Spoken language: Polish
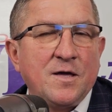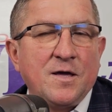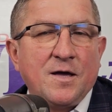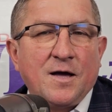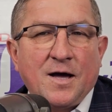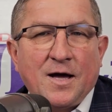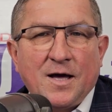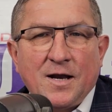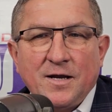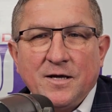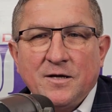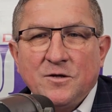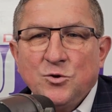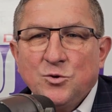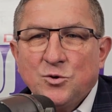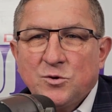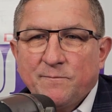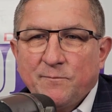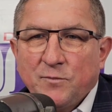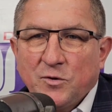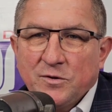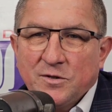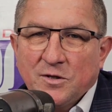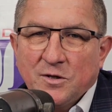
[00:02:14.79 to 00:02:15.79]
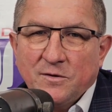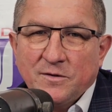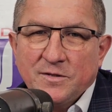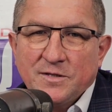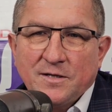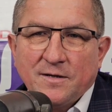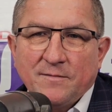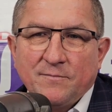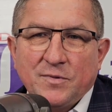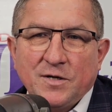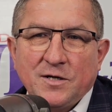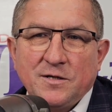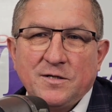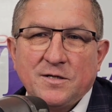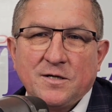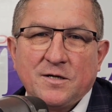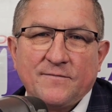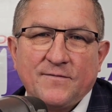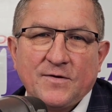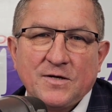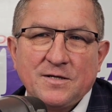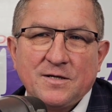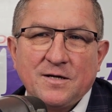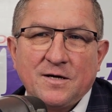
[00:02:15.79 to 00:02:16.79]
ale już po drodze będzie
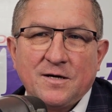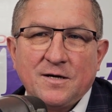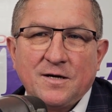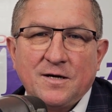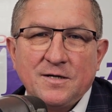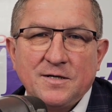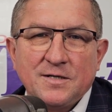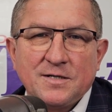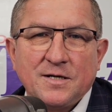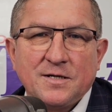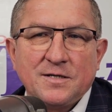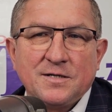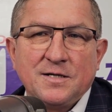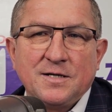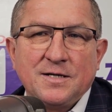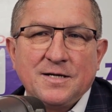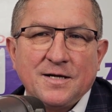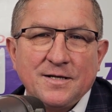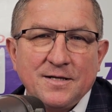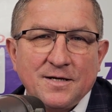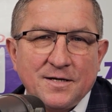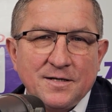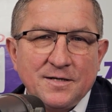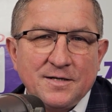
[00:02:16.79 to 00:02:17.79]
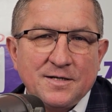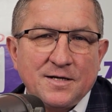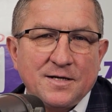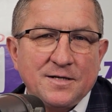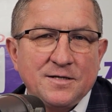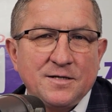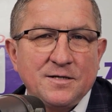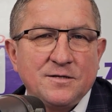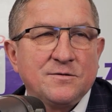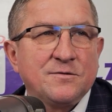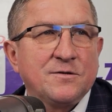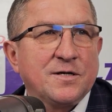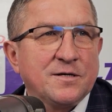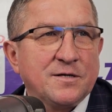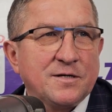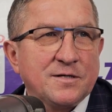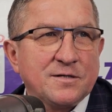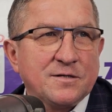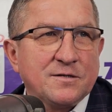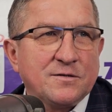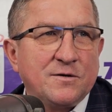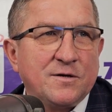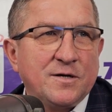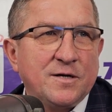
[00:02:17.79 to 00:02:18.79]
kwestia realizacji kanalizacji, która
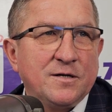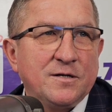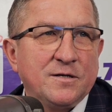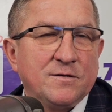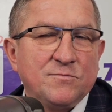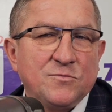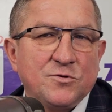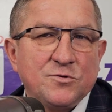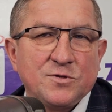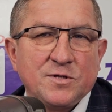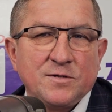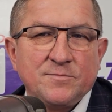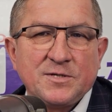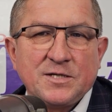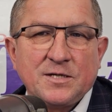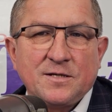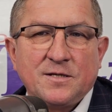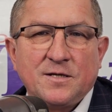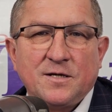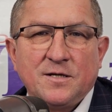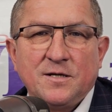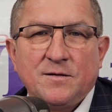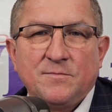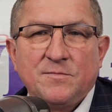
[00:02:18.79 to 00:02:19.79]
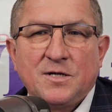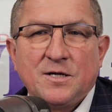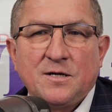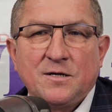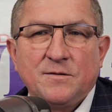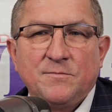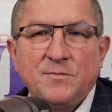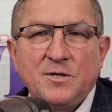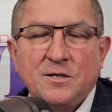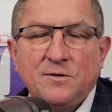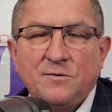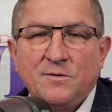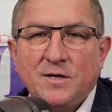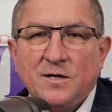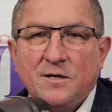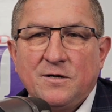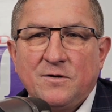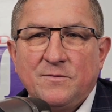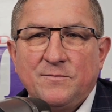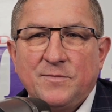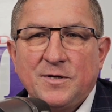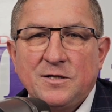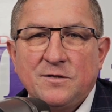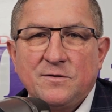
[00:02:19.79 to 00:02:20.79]
jest kolejnym dużym zadaniem dla gminy Łęka
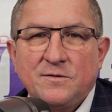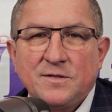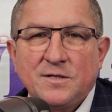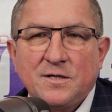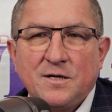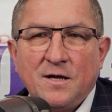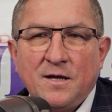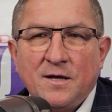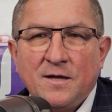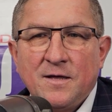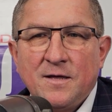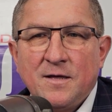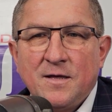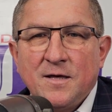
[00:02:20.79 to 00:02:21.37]
Opatowska